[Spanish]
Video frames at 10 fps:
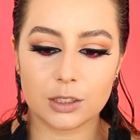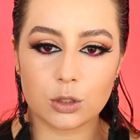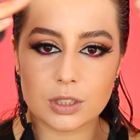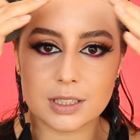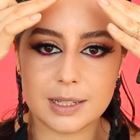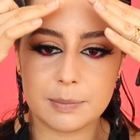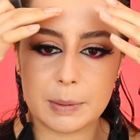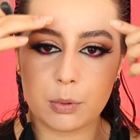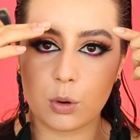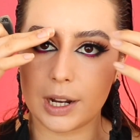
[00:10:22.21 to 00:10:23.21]
entonces si me
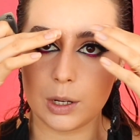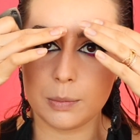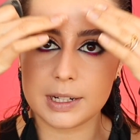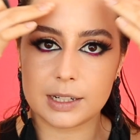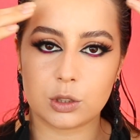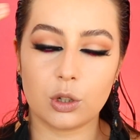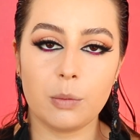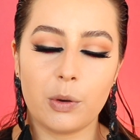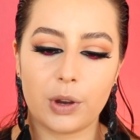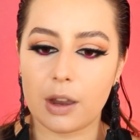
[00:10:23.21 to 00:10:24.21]
pongo a iluminar todo
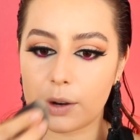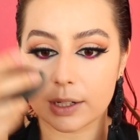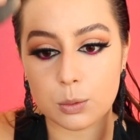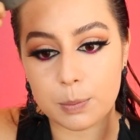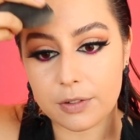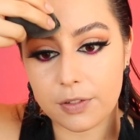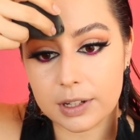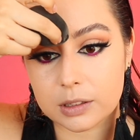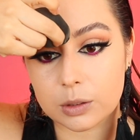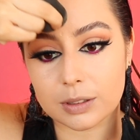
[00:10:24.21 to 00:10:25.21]
me voy a ver súper
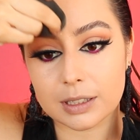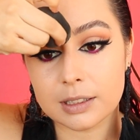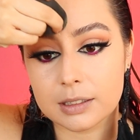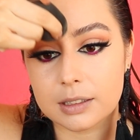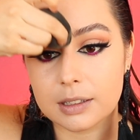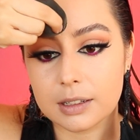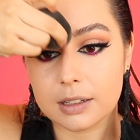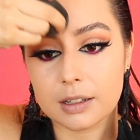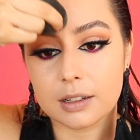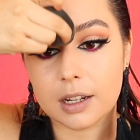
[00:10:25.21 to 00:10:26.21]
frentona
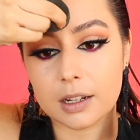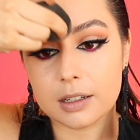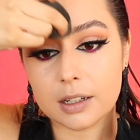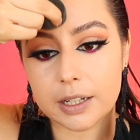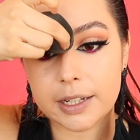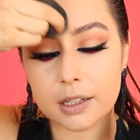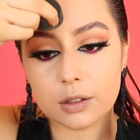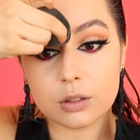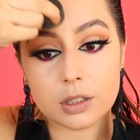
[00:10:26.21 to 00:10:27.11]
y no